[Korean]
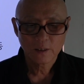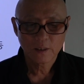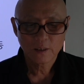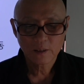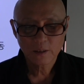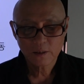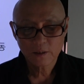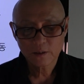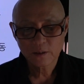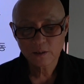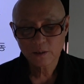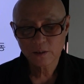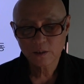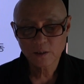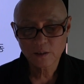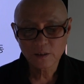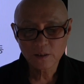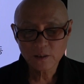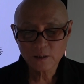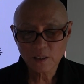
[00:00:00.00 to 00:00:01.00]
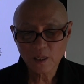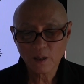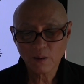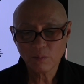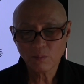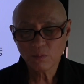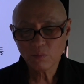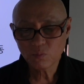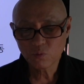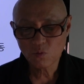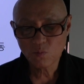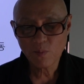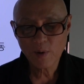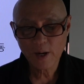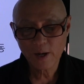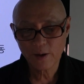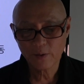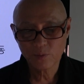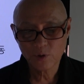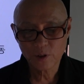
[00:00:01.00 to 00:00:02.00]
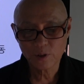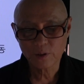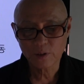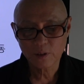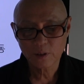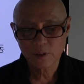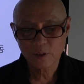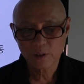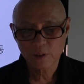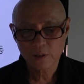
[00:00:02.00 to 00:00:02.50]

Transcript: 어, 정상분만 하면